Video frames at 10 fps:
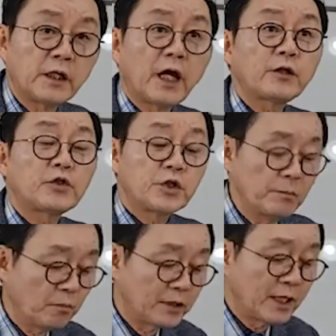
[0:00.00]
그래가지고
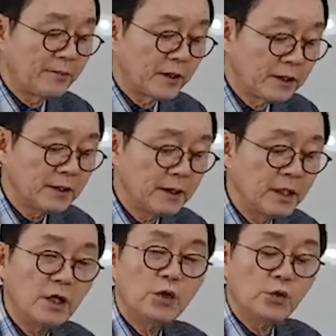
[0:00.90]
지금 뭐냐면은
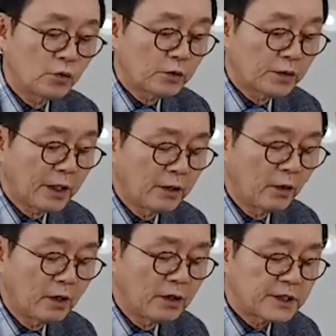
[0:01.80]

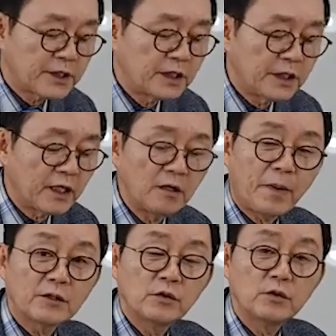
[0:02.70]
6개월
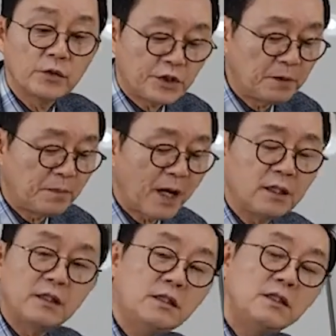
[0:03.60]
징계를 받은 후
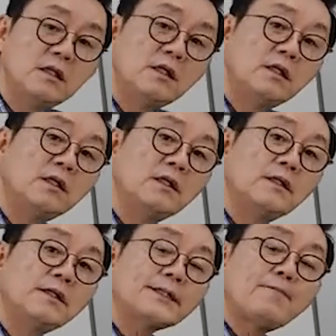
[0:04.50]
지방을
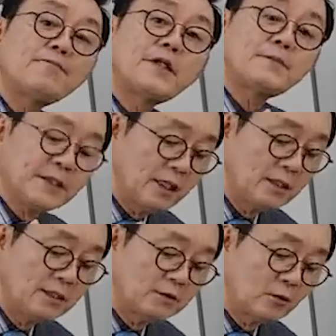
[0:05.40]

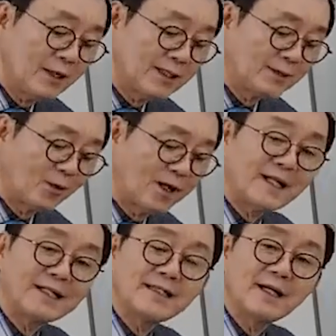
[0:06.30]
34일 동안
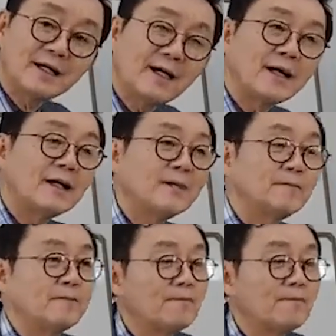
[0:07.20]
돌아다니다가